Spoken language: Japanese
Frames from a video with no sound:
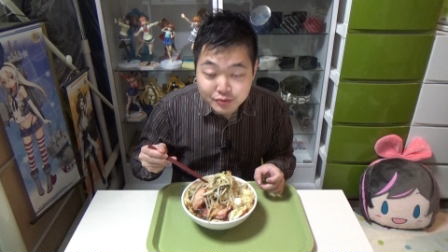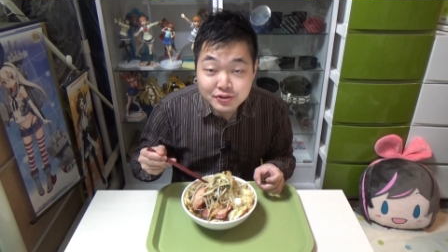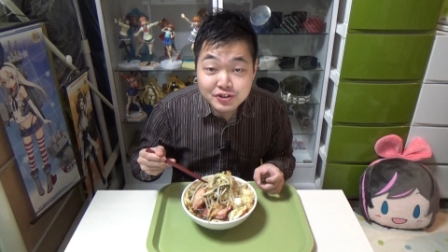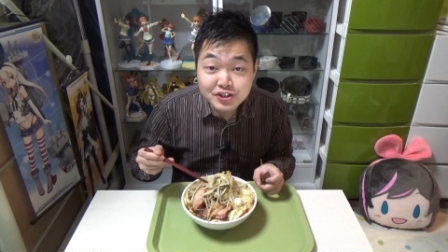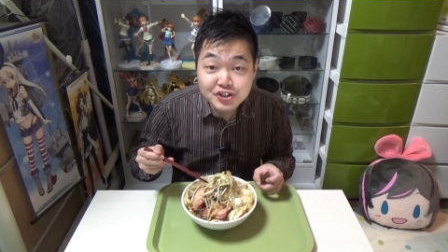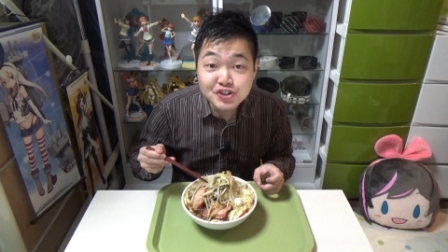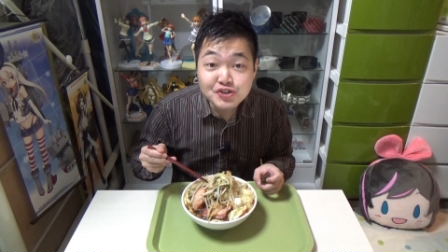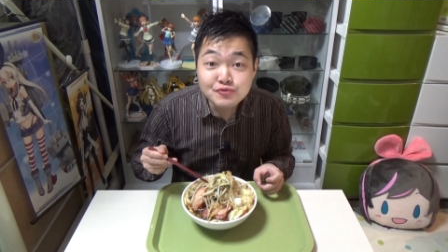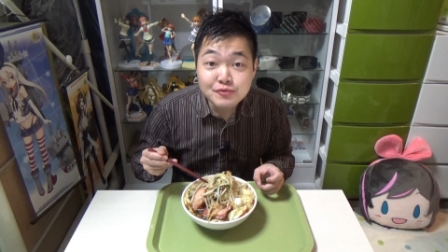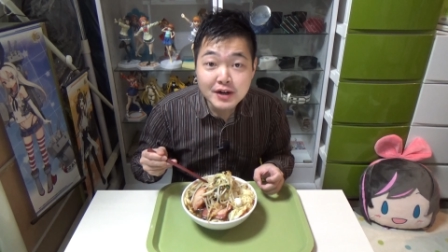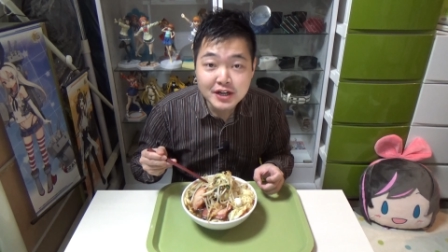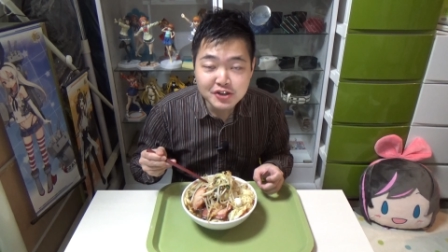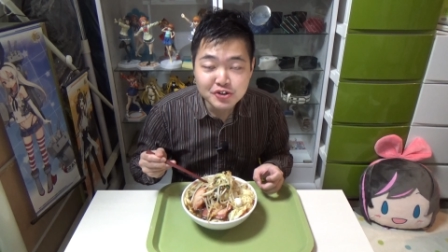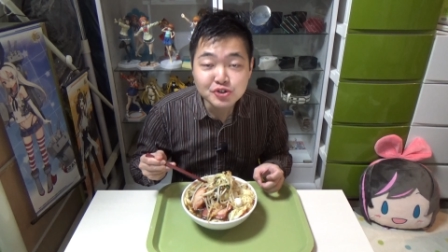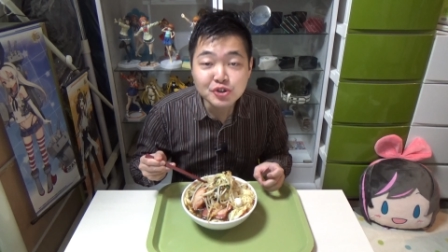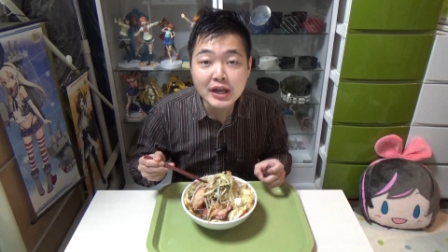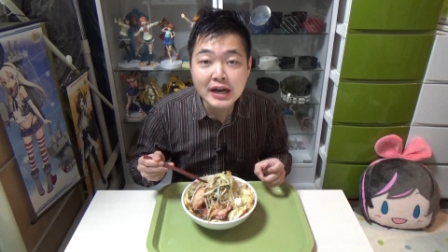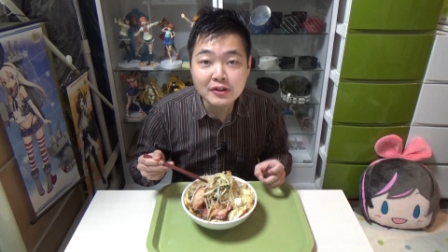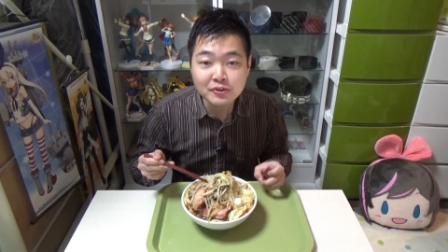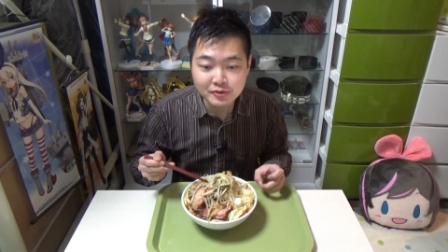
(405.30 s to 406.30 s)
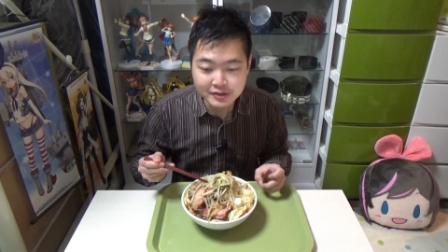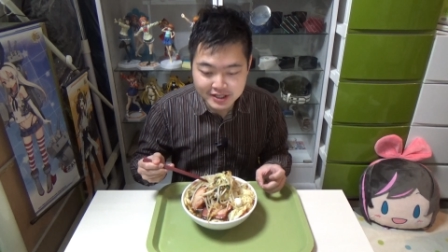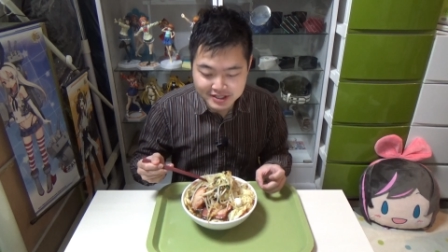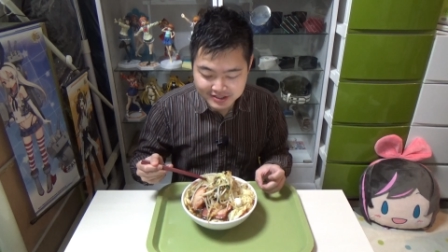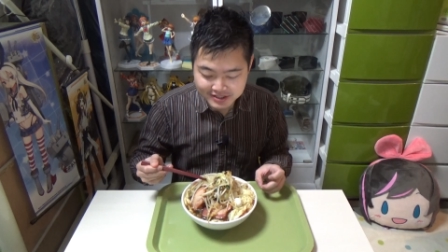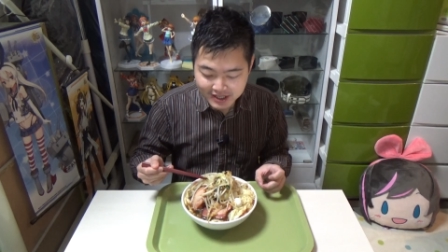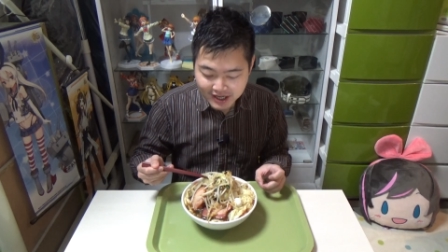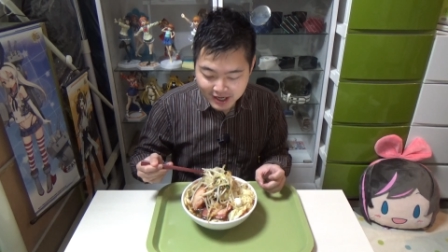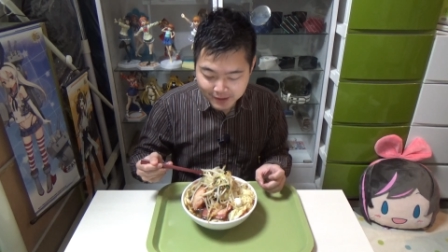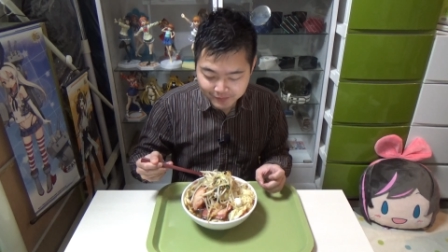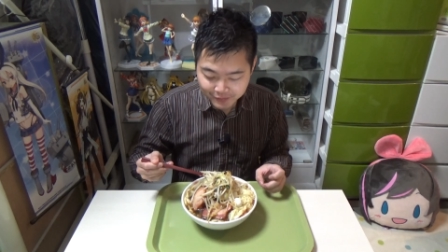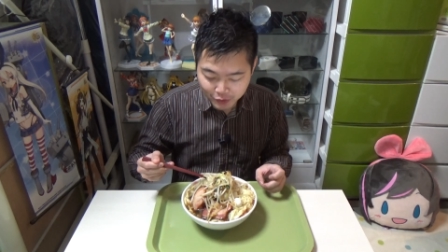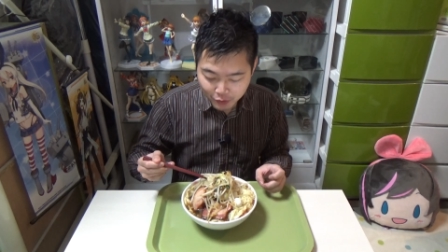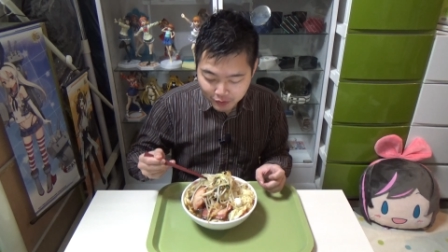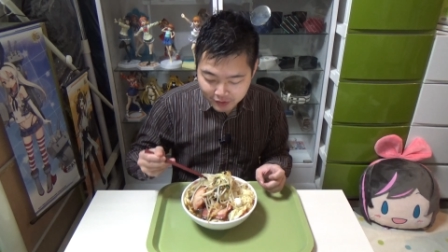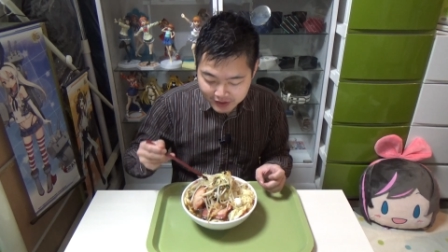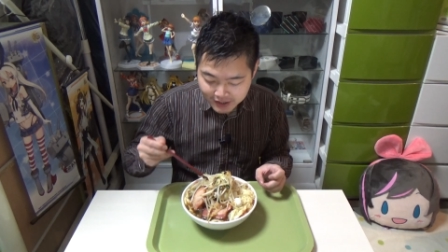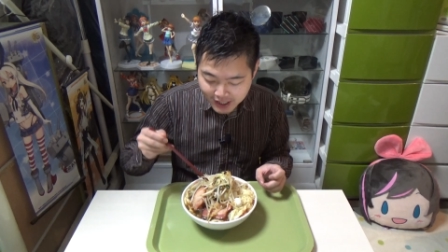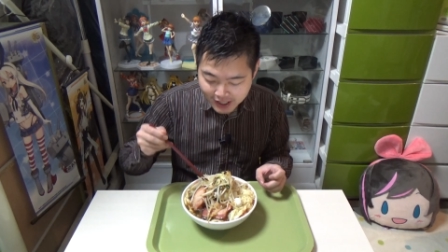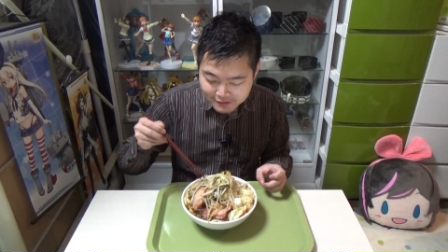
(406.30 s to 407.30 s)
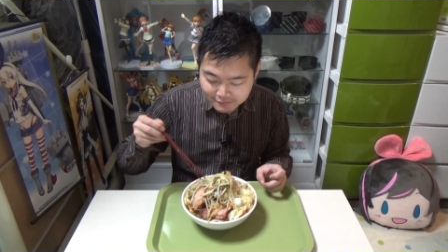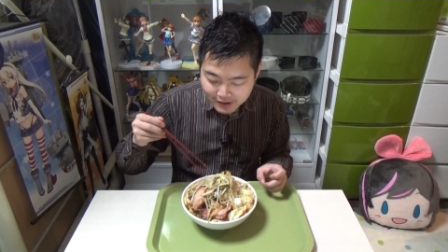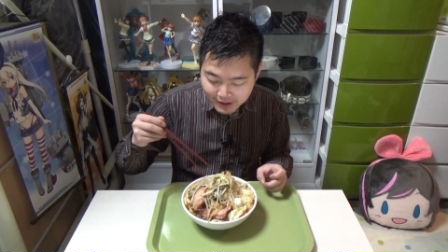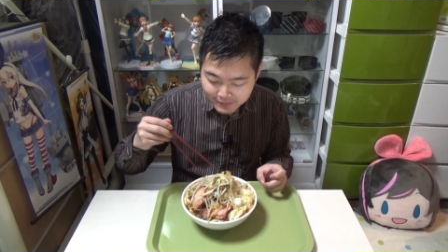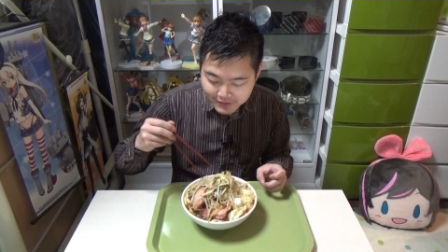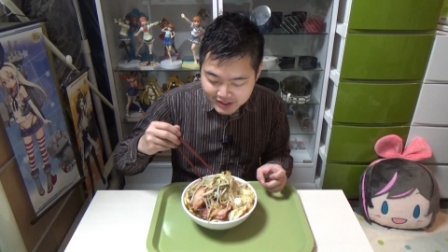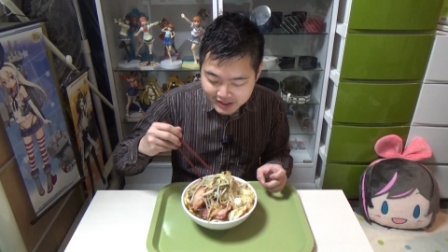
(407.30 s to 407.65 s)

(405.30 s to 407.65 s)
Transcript: 普通は茹でるのですが今回は